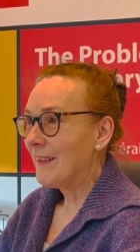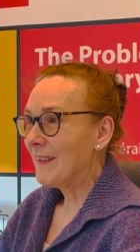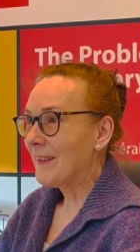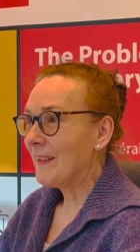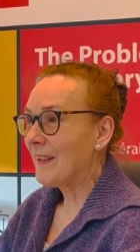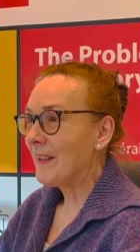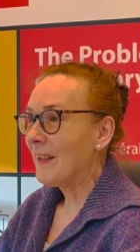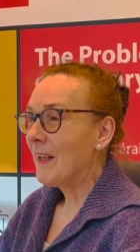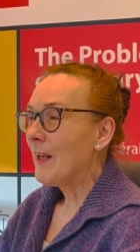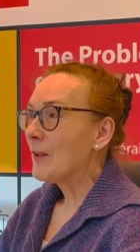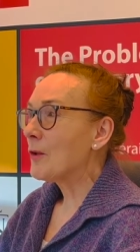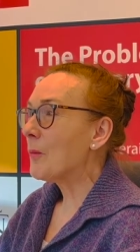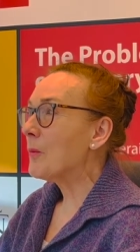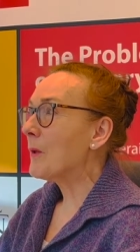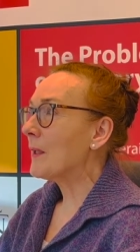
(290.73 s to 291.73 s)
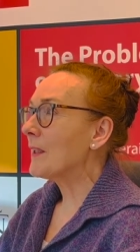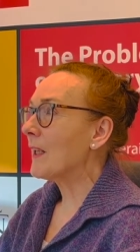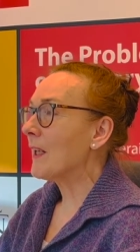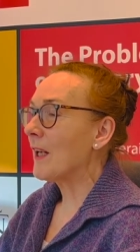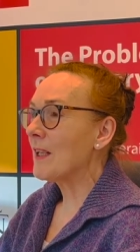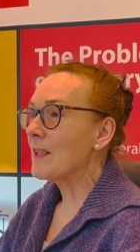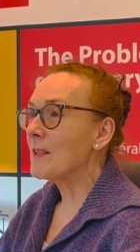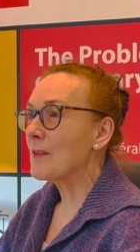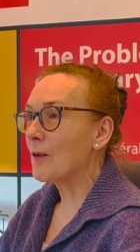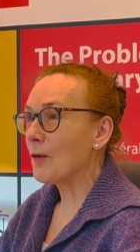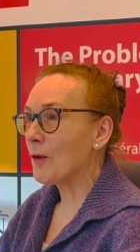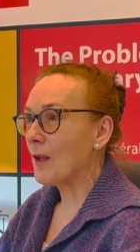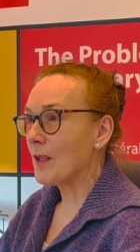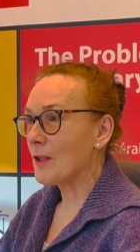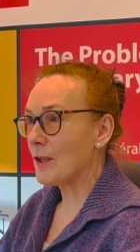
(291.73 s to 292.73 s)
Nie. To była taka
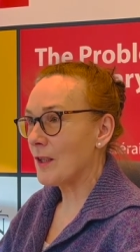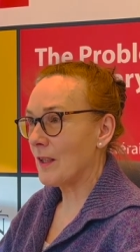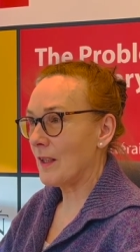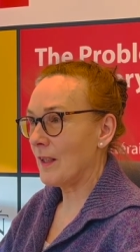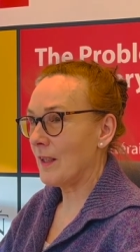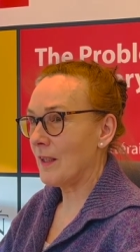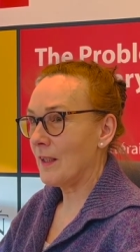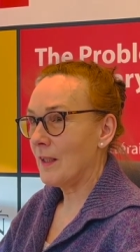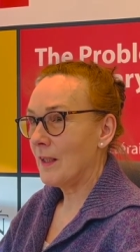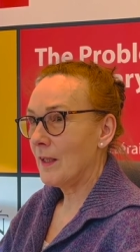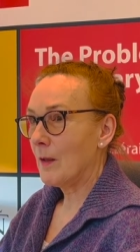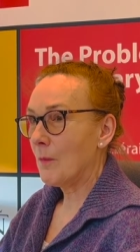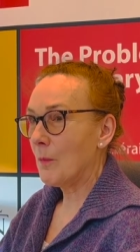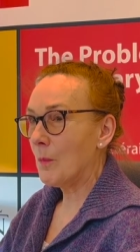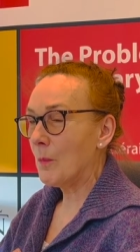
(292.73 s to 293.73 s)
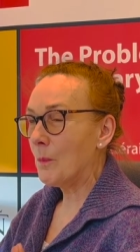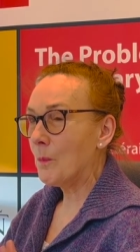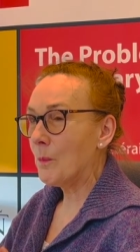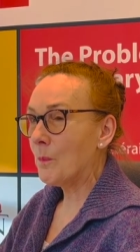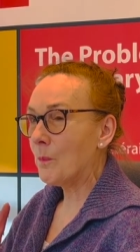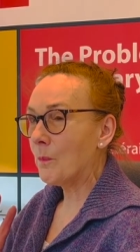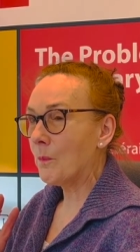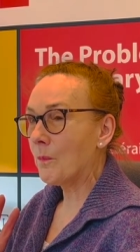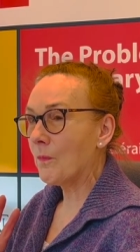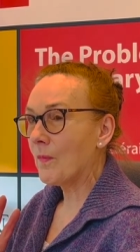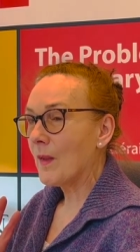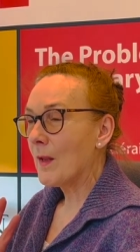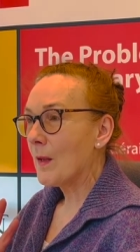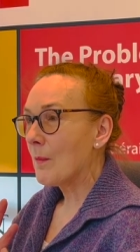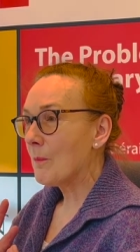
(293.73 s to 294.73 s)
historia, że mm,
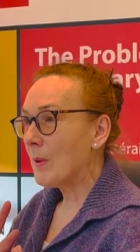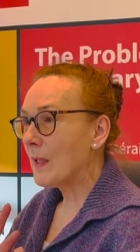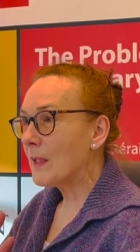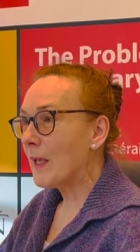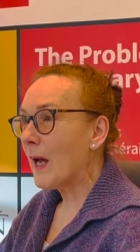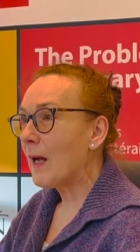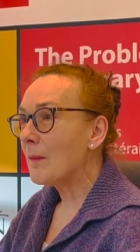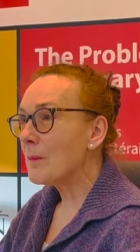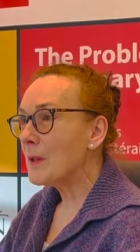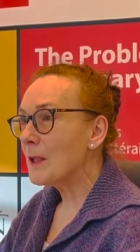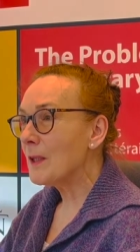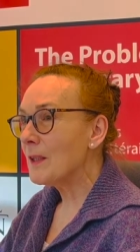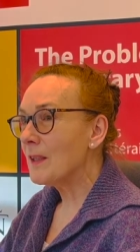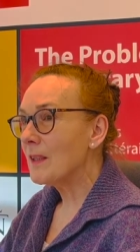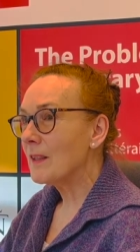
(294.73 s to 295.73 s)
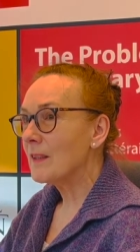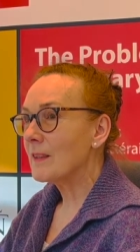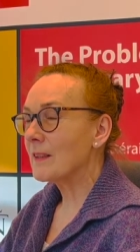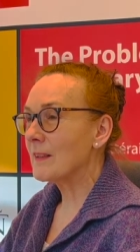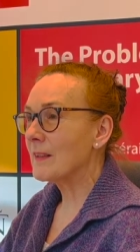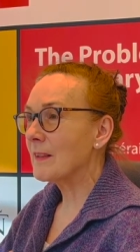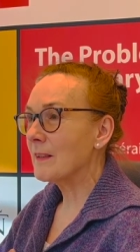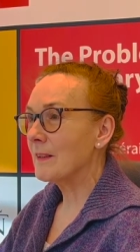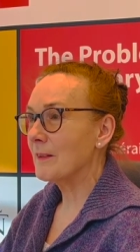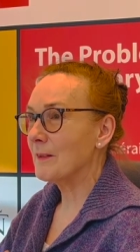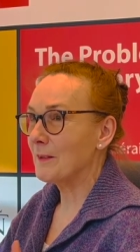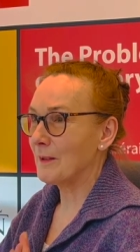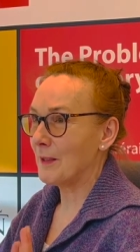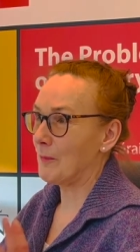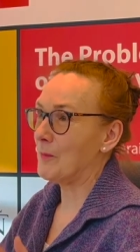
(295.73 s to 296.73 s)
Benjamin
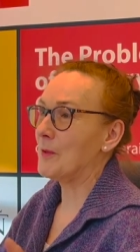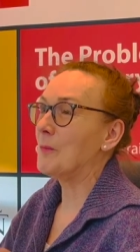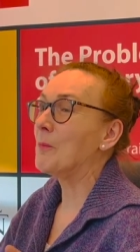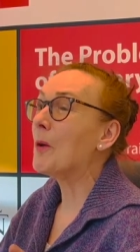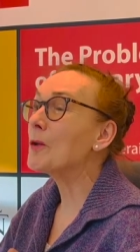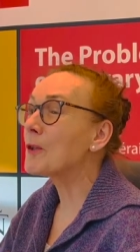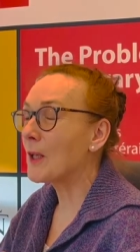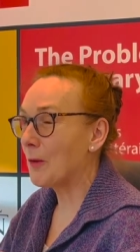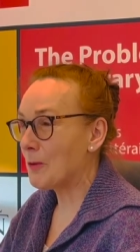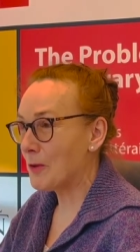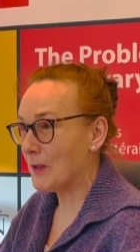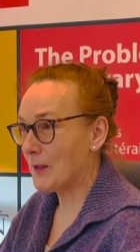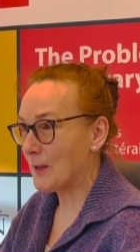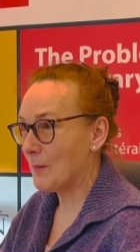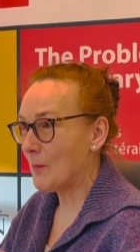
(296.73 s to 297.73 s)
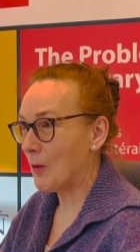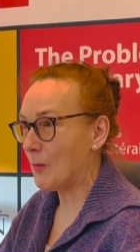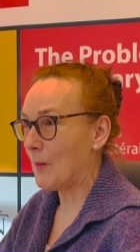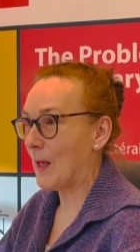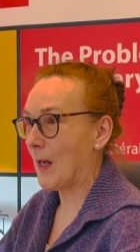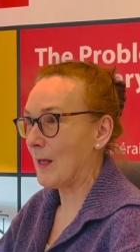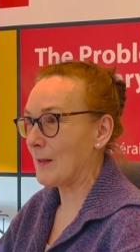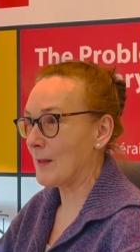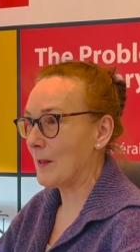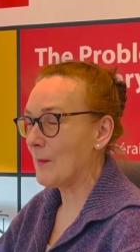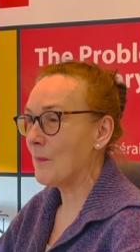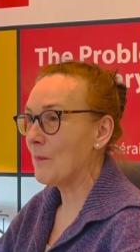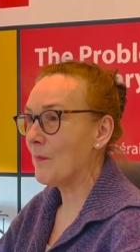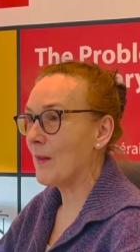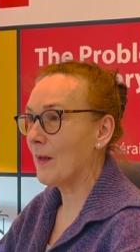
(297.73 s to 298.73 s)
jakby spotkał się z tym
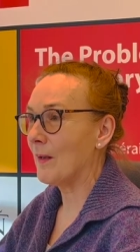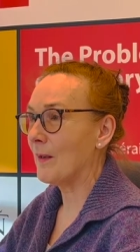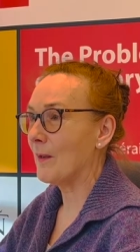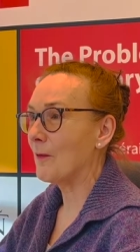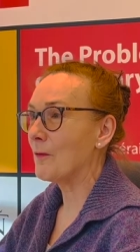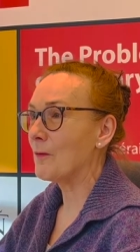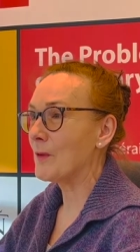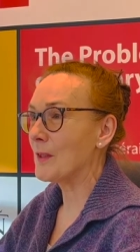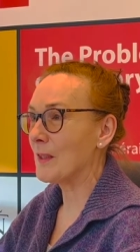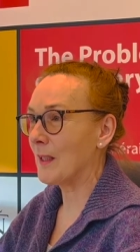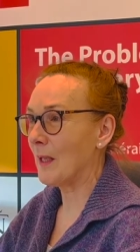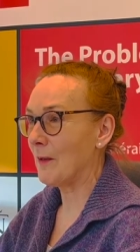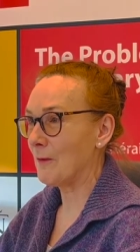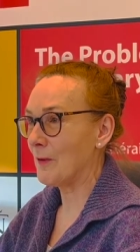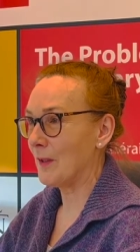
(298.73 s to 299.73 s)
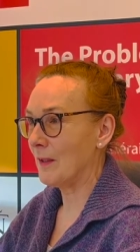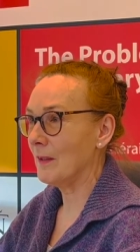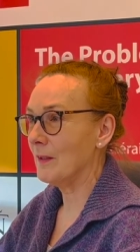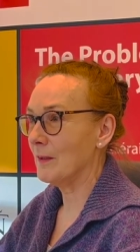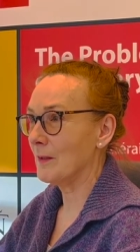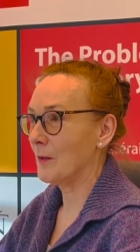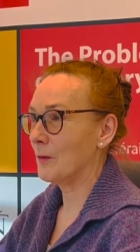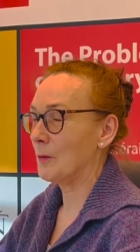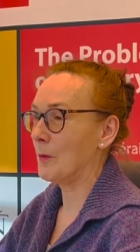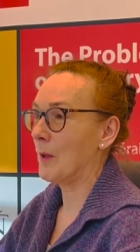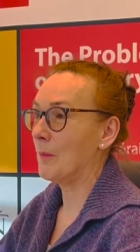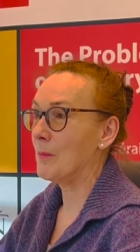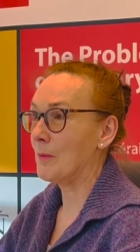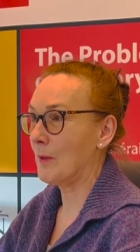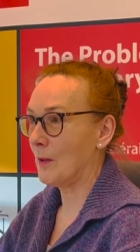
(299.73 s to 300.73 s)
obrazem na wystawie, która
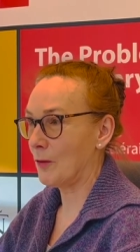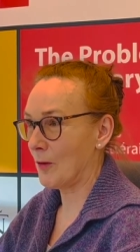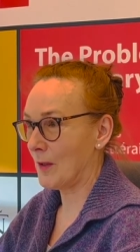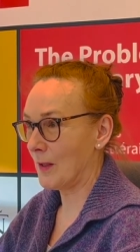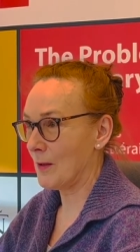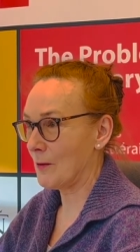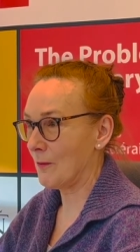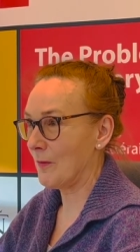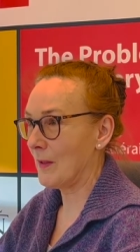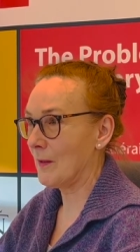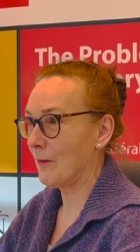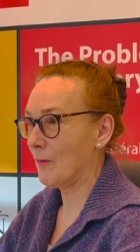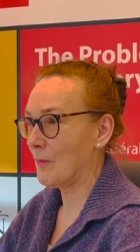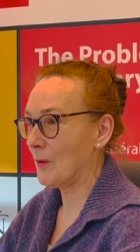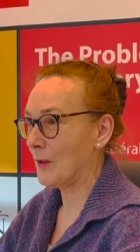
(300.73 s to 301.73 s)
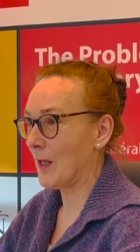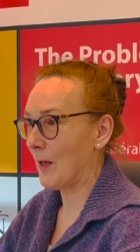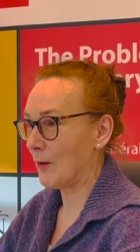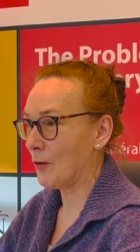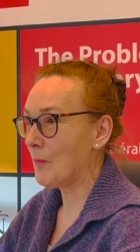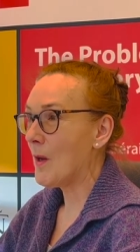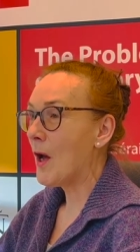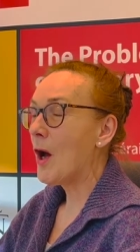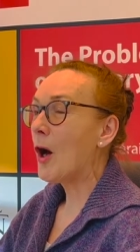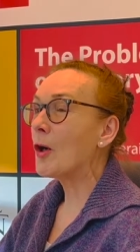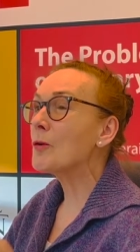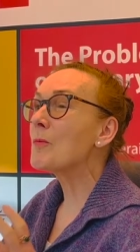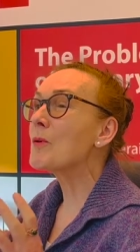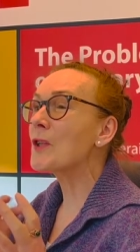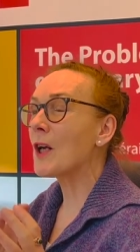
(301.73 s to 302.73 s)
była organizowana w Monachium.
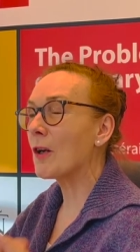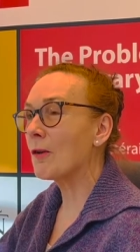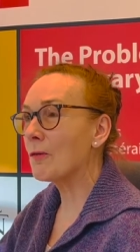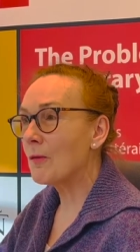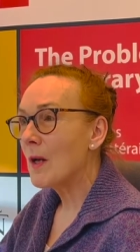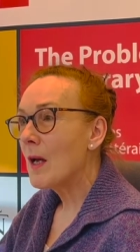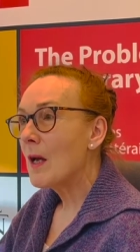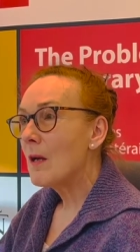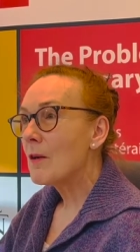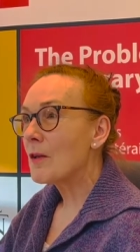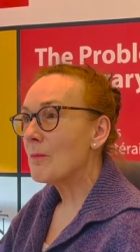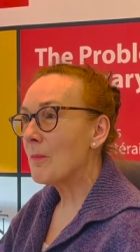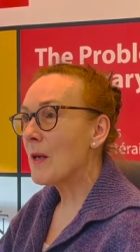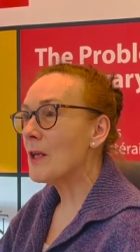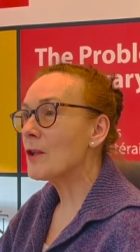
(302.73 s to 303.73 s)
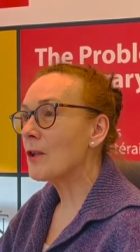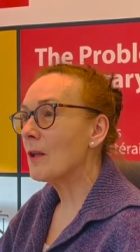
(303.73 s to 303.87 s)
On przechował... E,